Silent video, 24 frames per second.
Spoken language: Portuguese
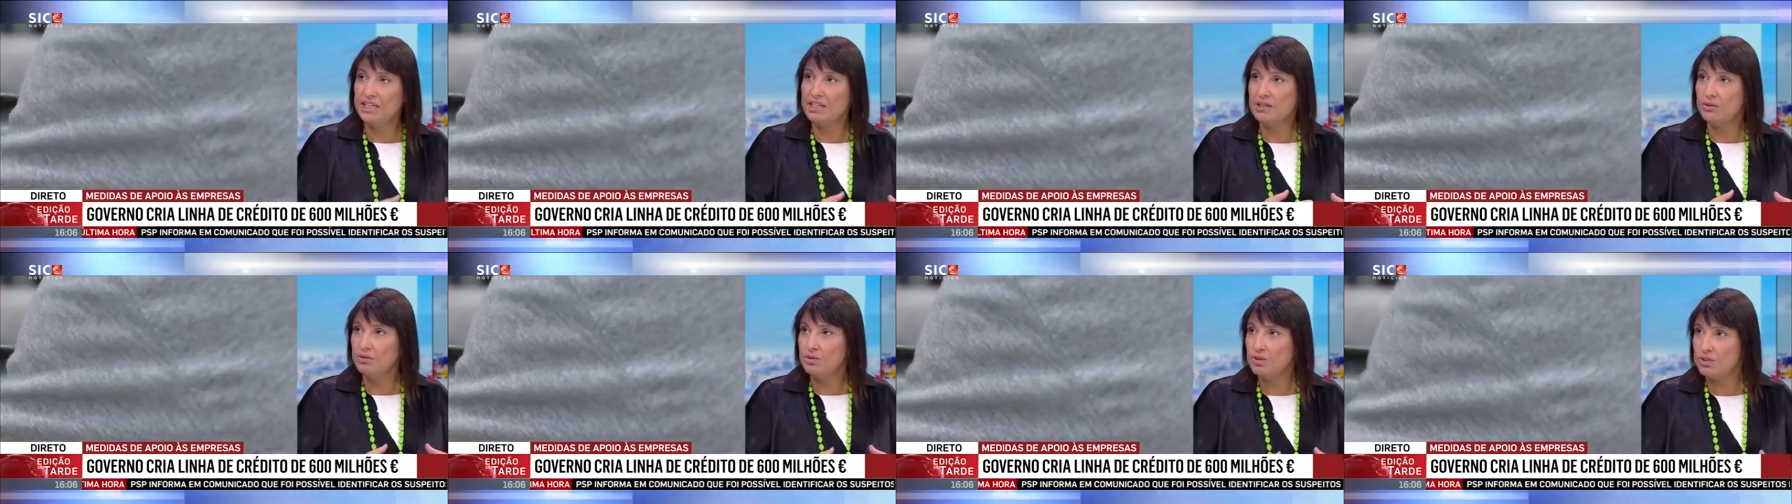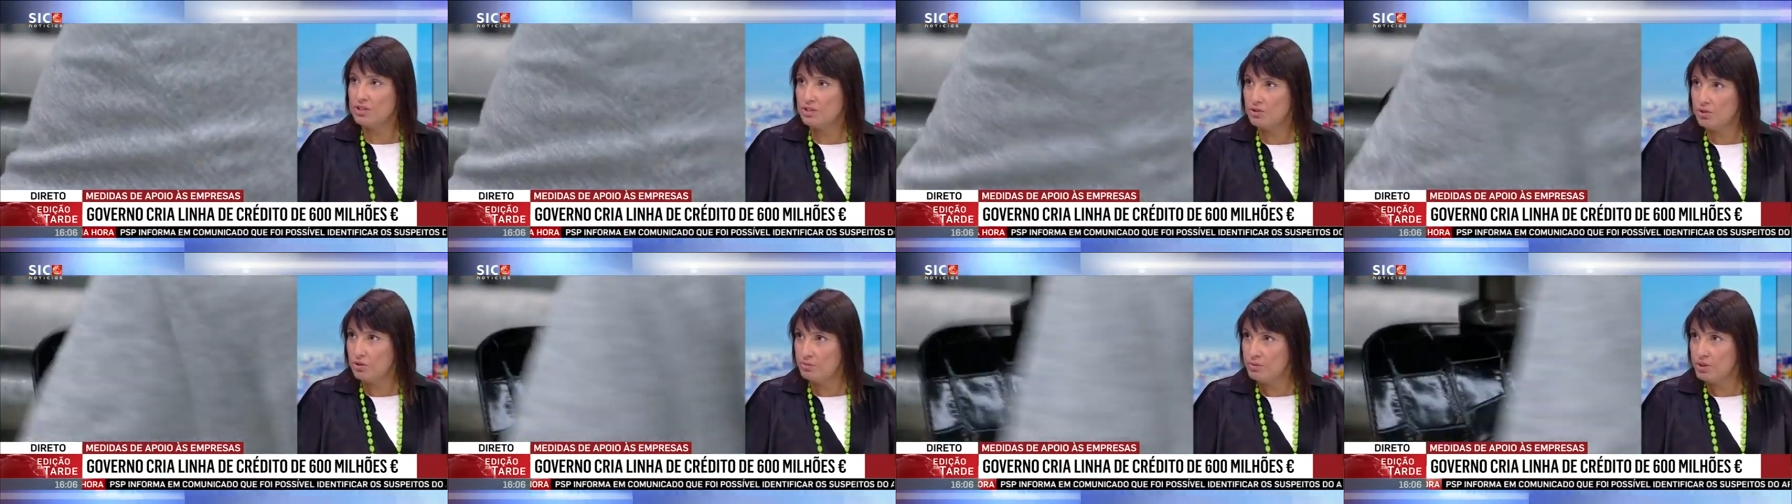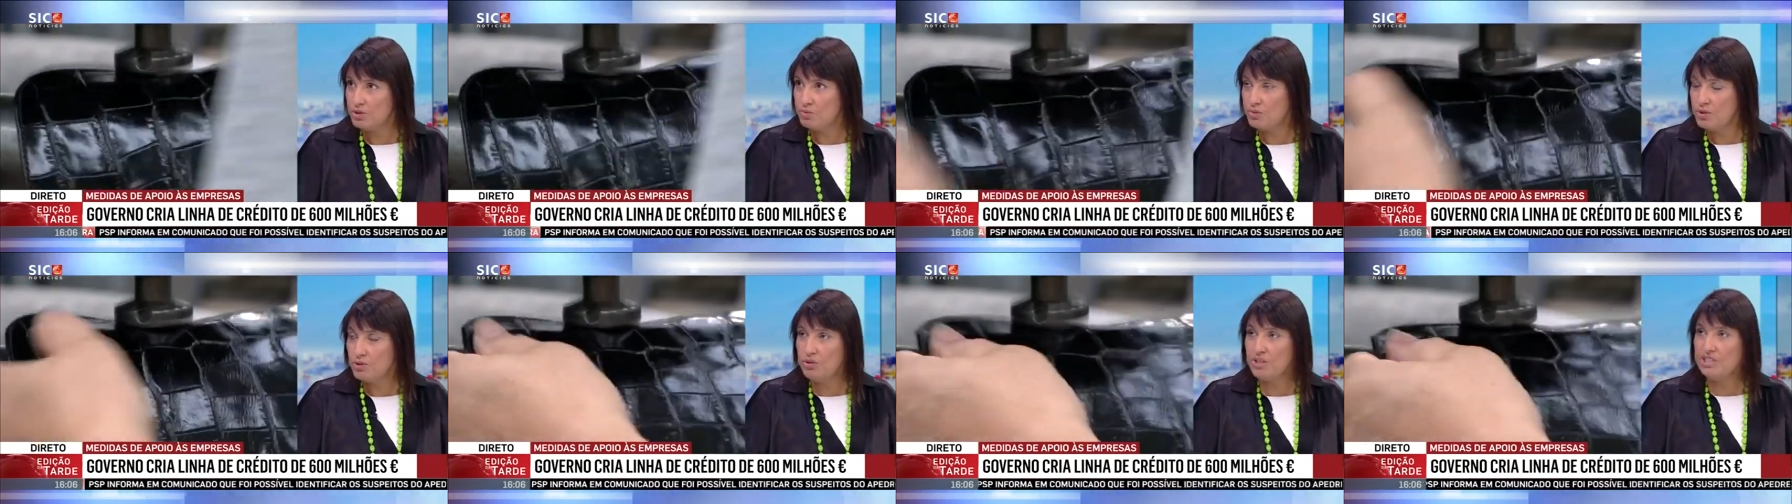que aconteceu a
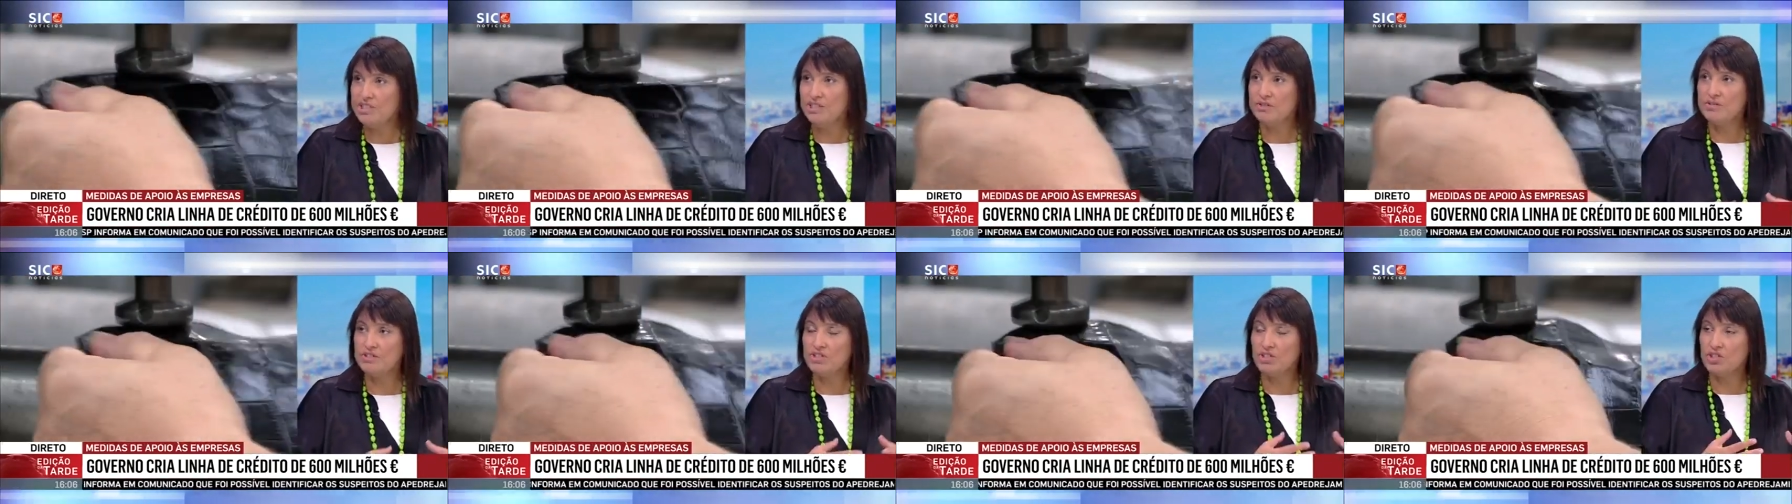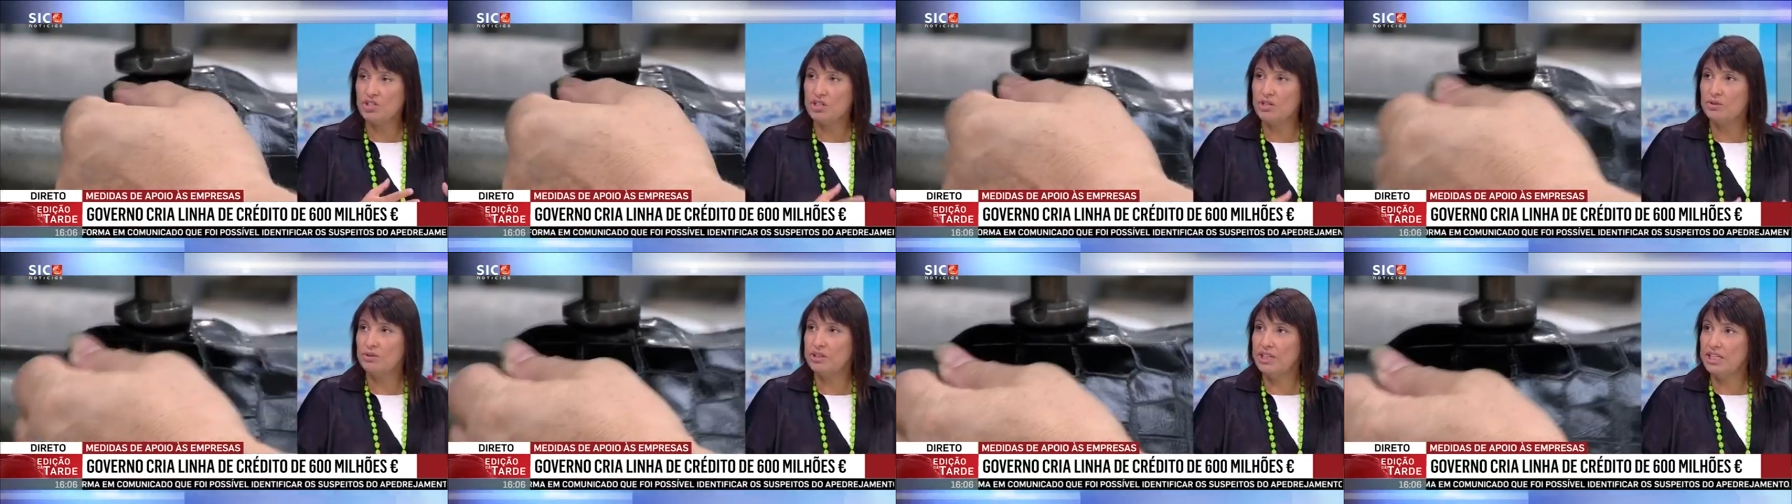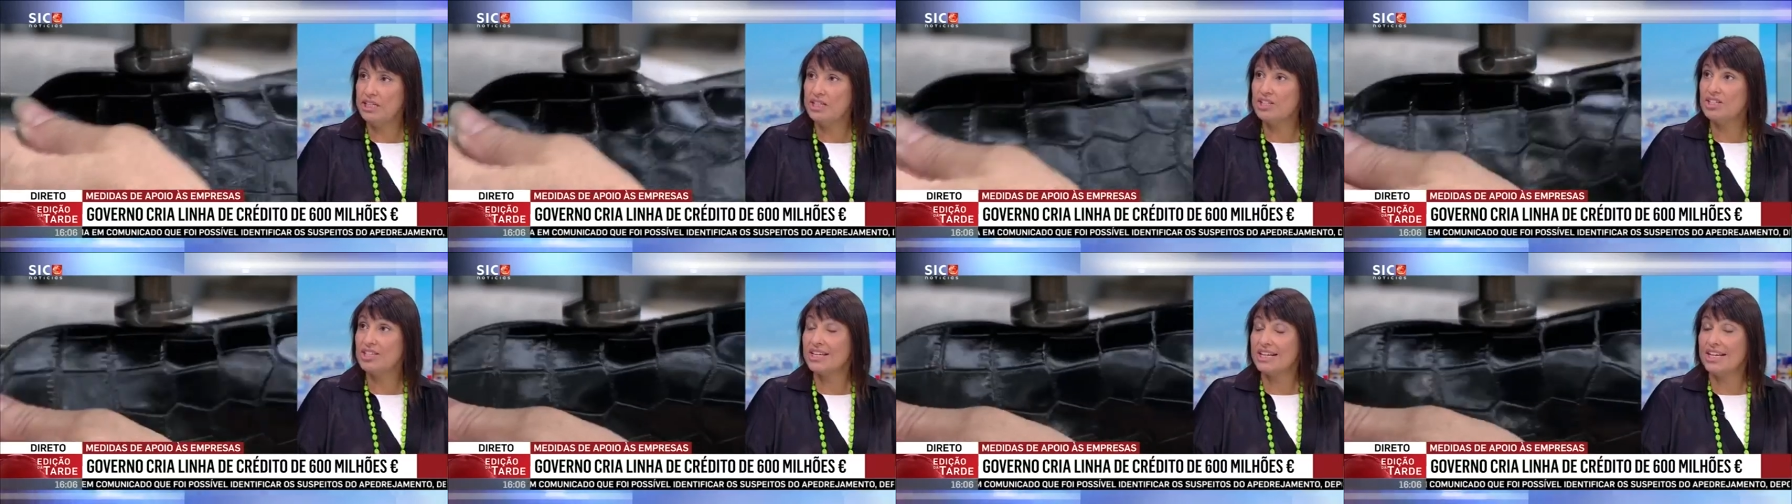mesma coisa, existiram
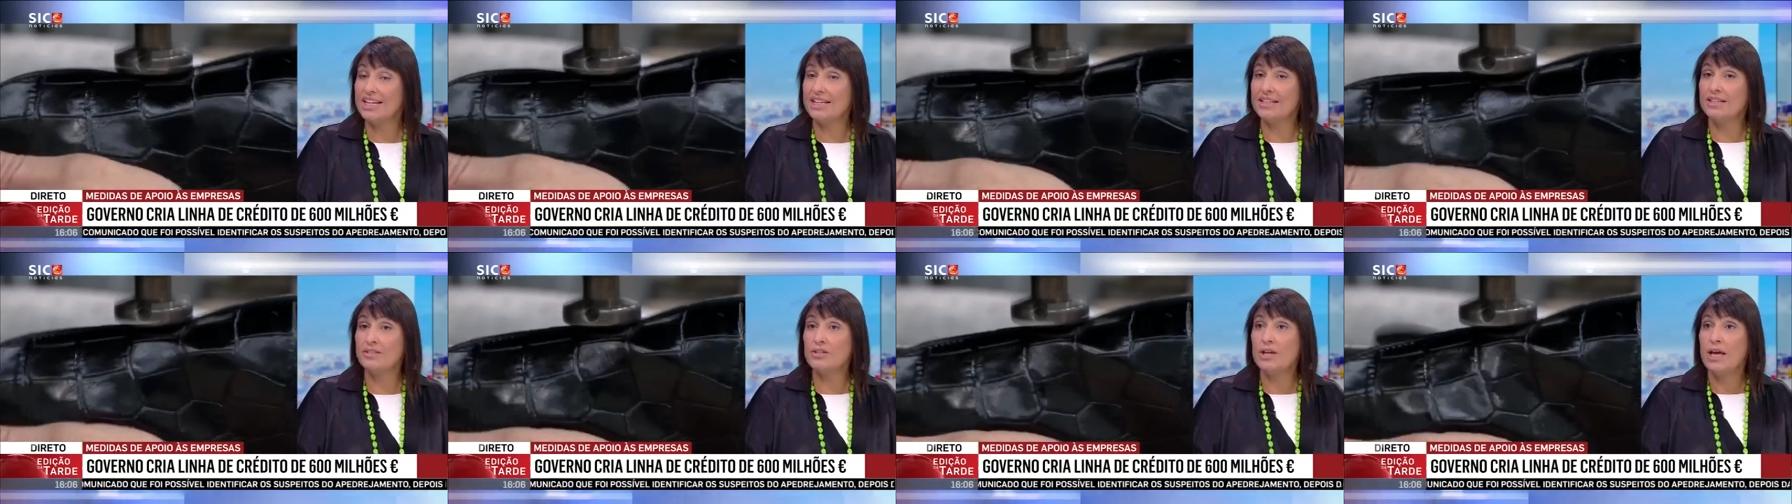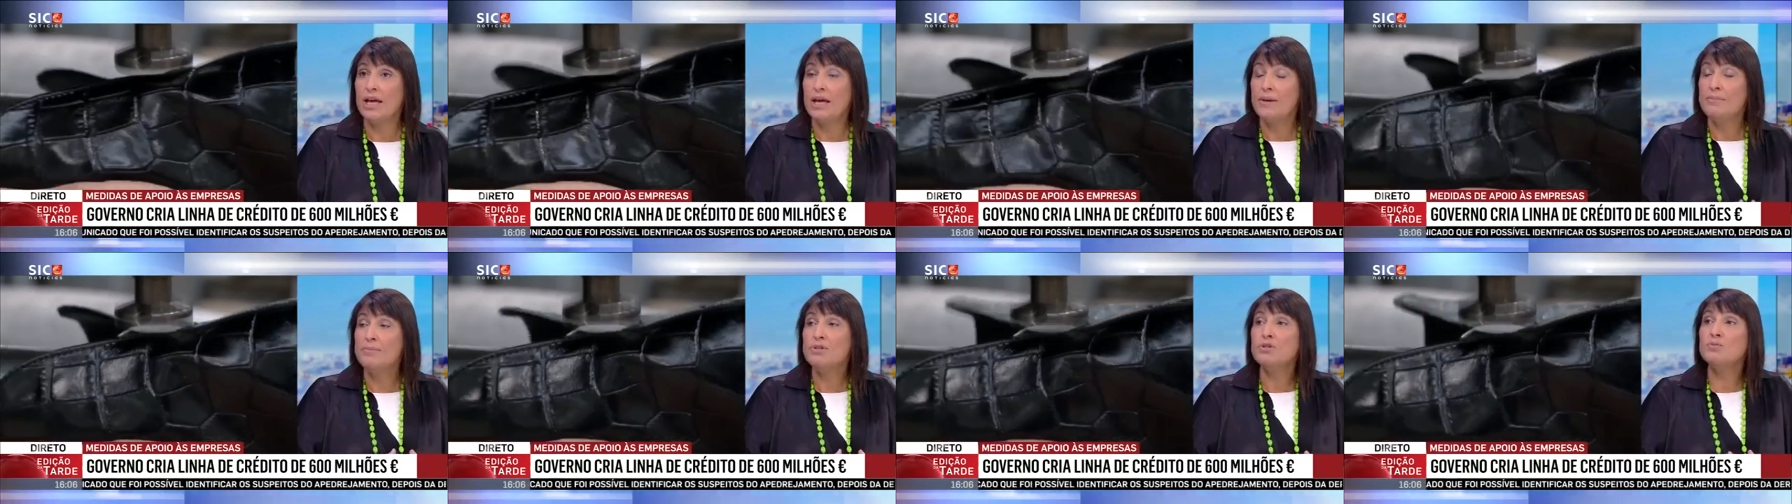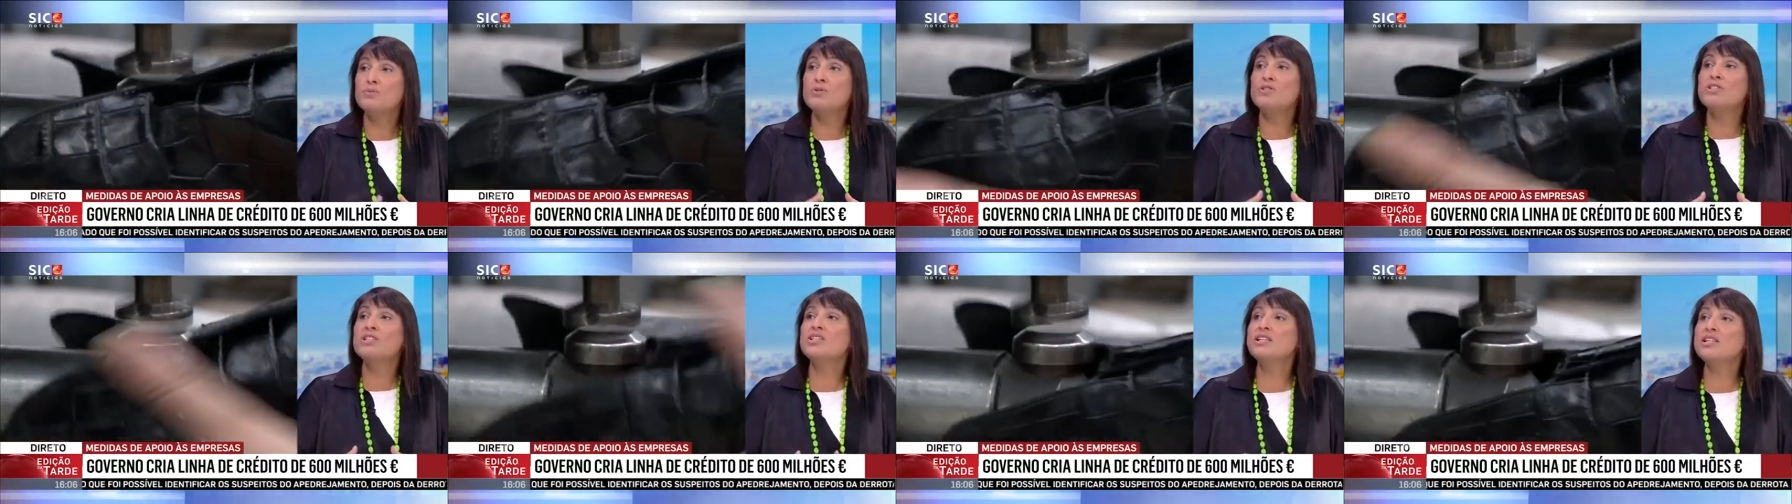linhas de crédito, mas
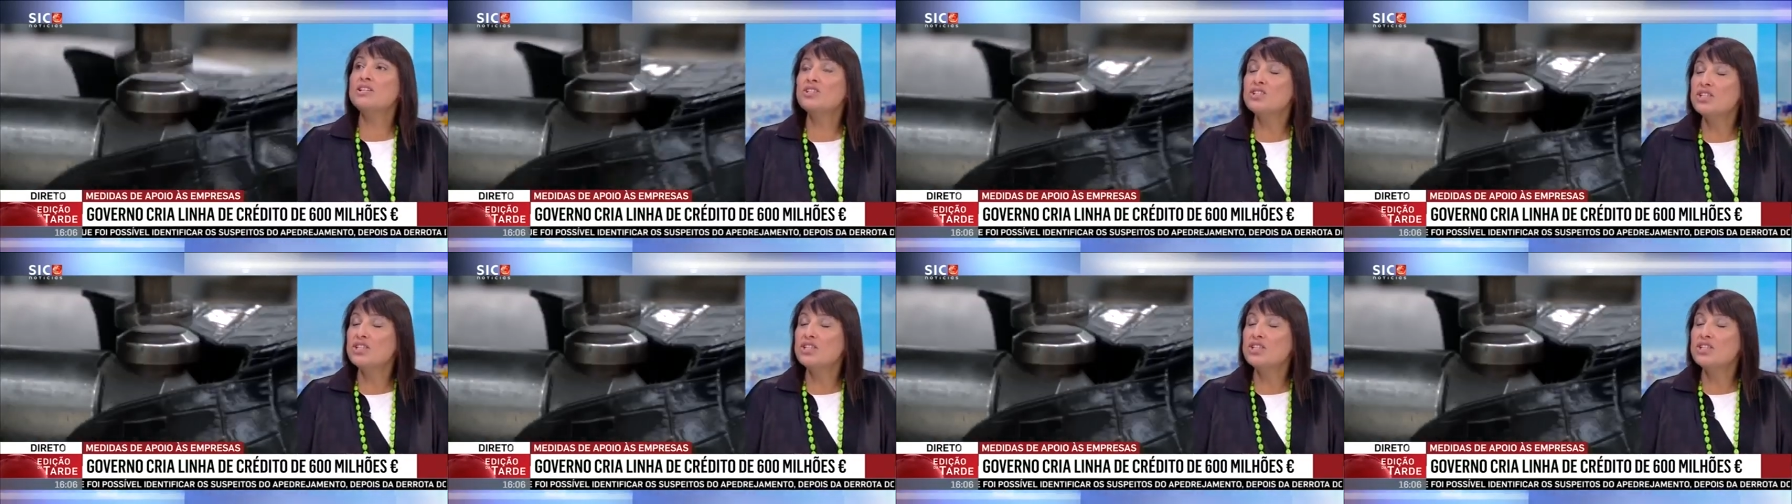depois as linhas de